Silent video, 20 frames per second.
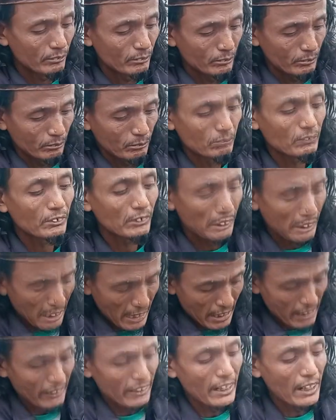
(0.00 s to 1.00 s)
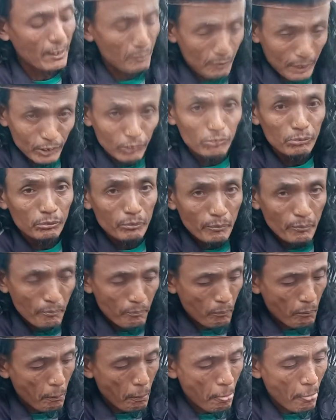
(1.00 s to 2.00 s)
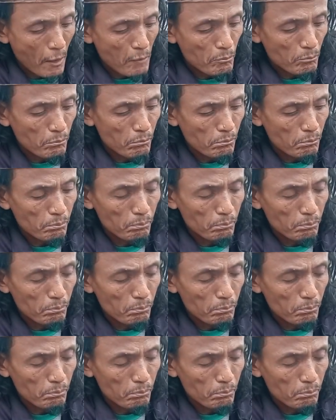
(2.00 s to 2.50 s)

Sutanto Hadi, Batik TV melaporkan.